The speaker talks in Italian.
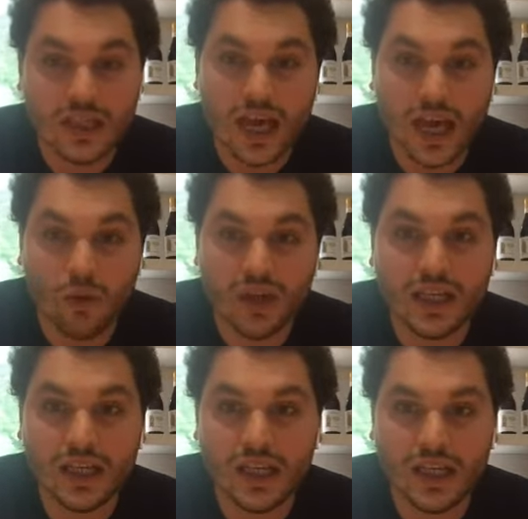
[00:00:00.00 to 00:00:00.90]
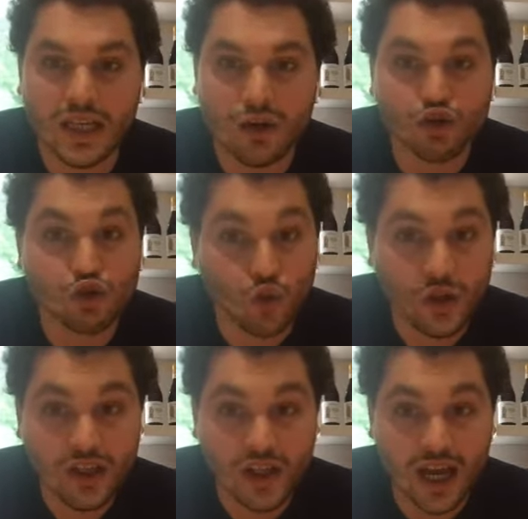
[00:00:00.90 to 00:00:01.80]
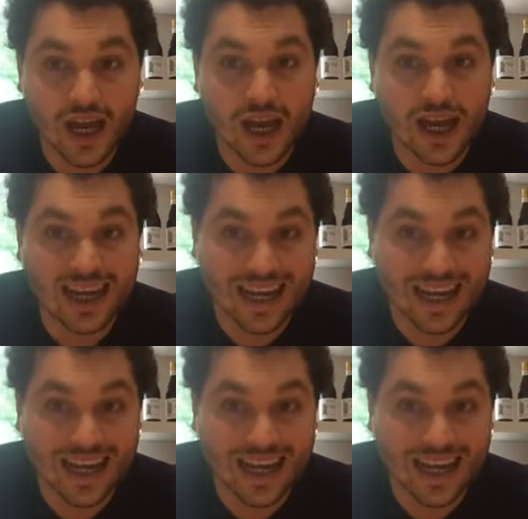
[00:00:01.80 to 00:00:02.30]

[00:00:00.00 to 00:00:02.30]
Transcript: E quindi costruisce le